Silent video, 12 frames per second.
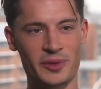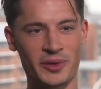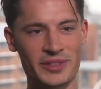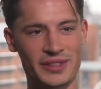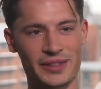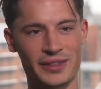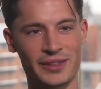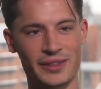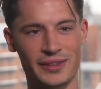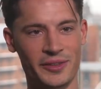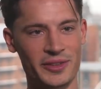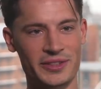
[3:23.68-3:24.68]
neueste,
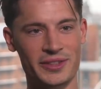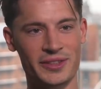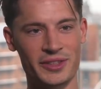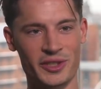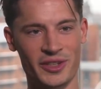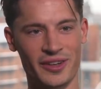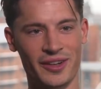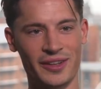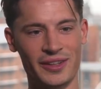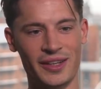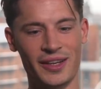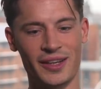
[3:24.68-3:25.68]
neueste T-Shirt
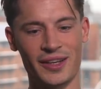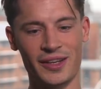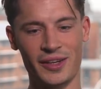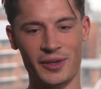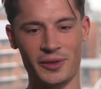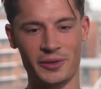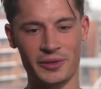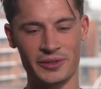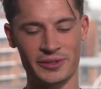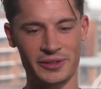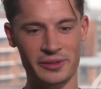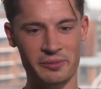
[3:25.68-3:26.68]
an
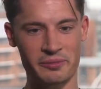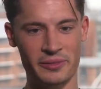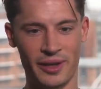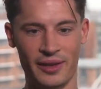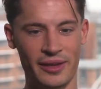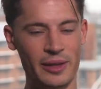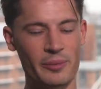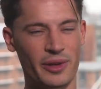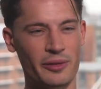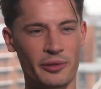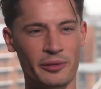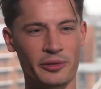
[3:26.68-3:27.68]
und ähm, ja, leben
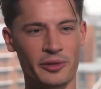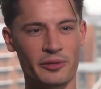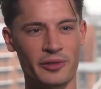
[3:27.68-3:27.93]
einfach für den